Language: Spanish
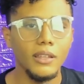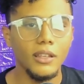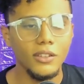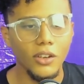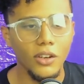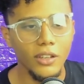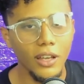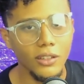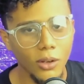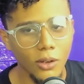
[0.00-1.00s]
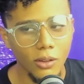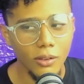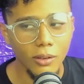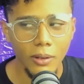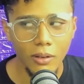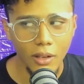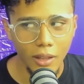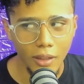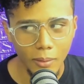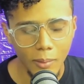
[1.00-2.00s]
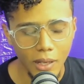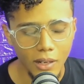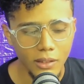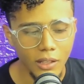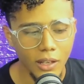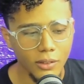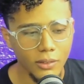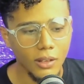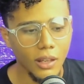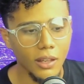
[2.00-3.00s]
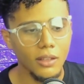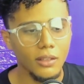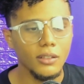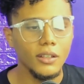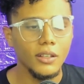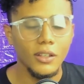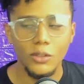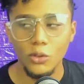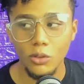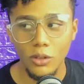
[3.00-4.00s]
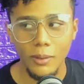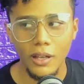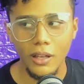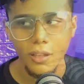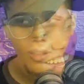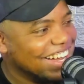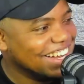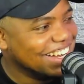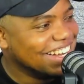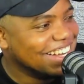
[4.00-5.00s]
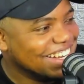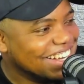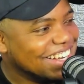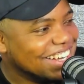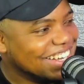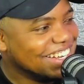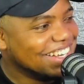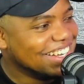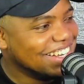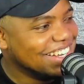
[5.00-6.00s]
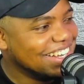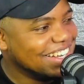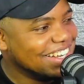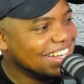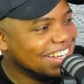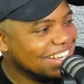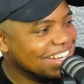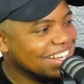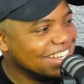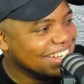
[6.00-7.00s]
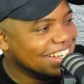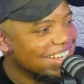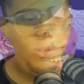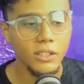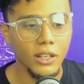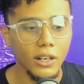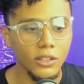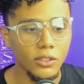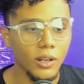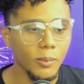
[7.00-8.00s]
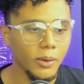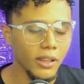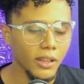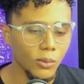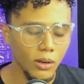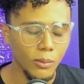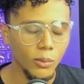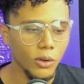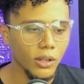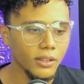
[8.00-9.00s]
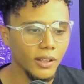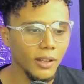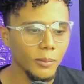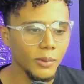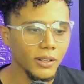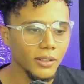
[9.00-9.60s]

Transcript: Bendiciones a todos. Yo vengo cada vez más cristiano. ¡Ey! no sí. Me junto con los monjes Shaolin. Los monjes Shaolin yo le predico a los monjes siempre.